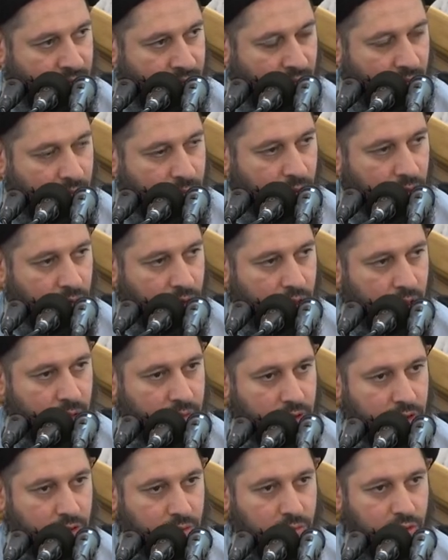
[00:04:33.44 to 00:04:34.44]
المولى
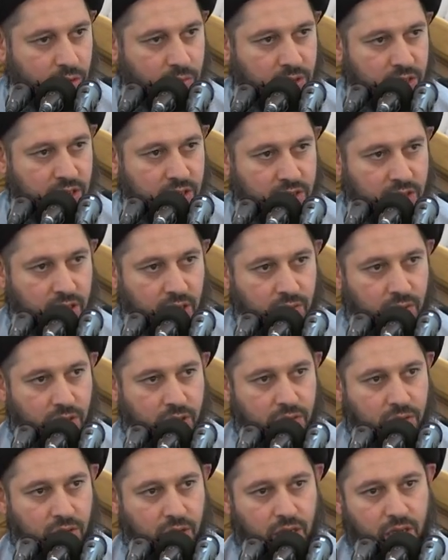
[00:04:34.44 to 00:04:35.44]
أمير المؤمنين
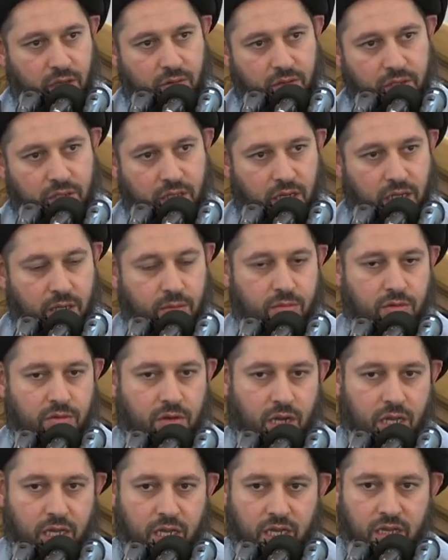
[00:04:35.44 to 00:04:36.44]
صلوات الله
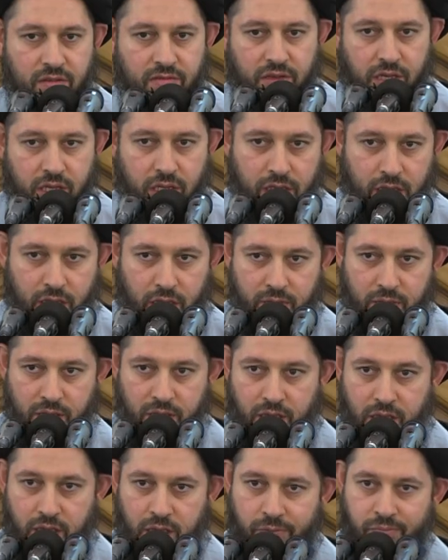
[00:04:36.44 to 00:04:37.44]
وسلامه عليه في
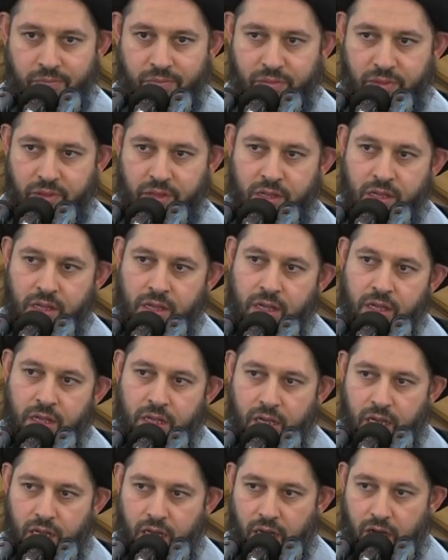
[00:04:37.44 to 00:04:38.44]
كتابه
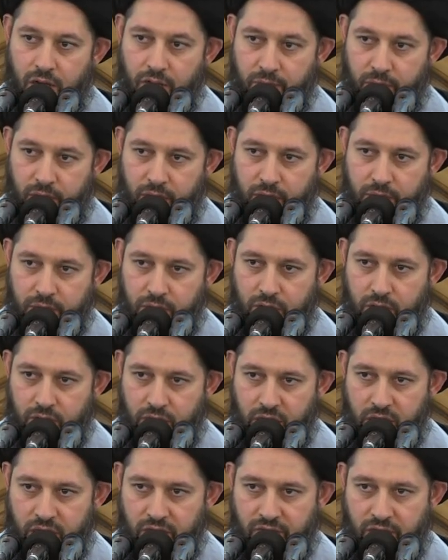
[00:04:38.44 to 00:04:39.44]
إلى عثمان بن
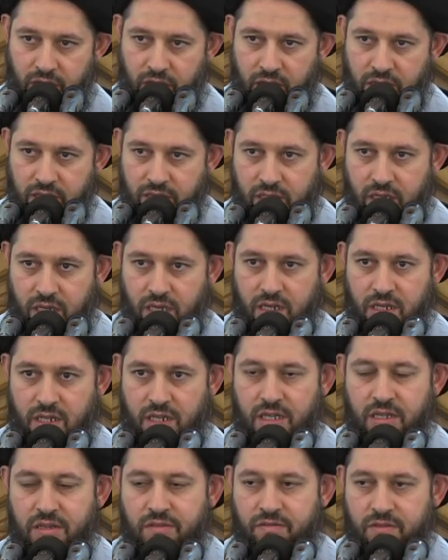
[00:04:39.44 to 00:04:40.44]
حنيف
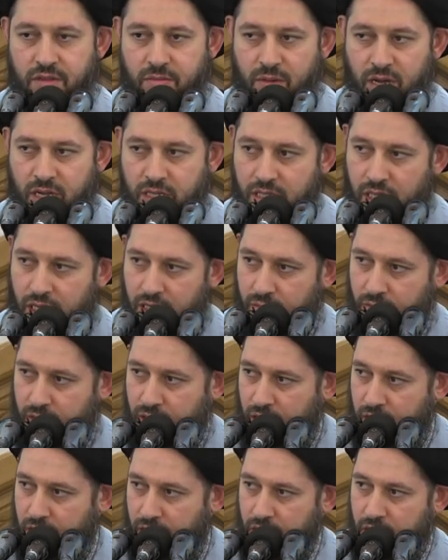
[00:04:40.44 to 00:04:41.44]
الأنصاري في مقطع من
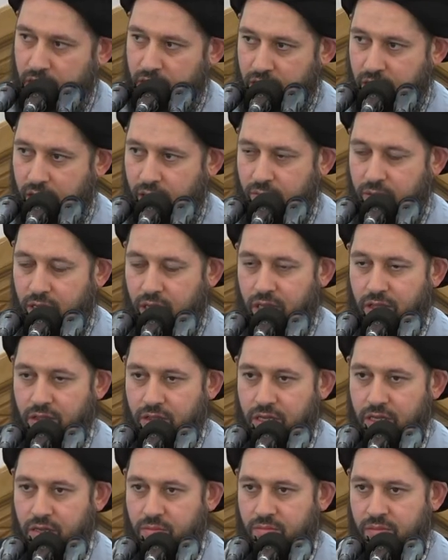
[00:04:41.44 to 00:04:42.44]
هذا الكتاب
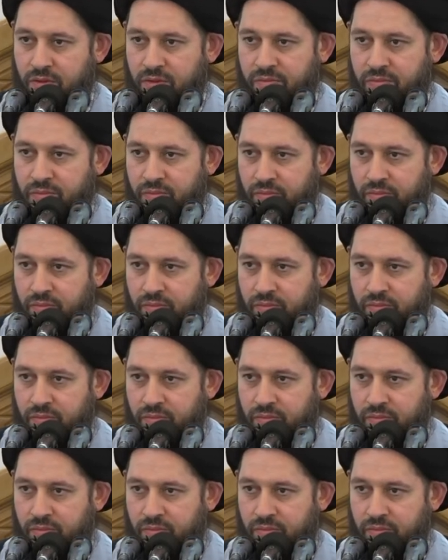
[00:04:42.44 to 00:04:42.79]
العظيم